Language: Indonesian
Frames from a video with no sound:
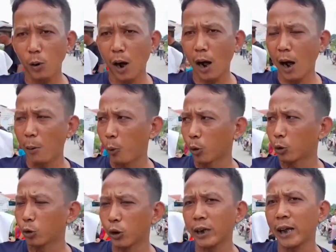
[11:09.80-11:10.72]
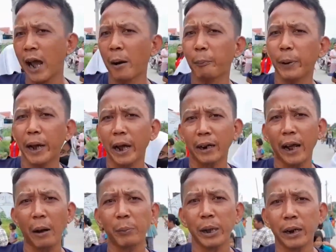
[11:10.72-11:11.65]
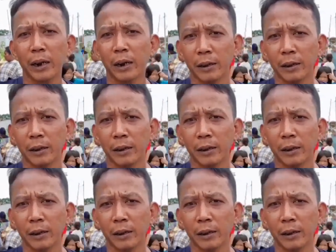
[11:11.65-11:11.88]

dua modus ini HP yang diambil.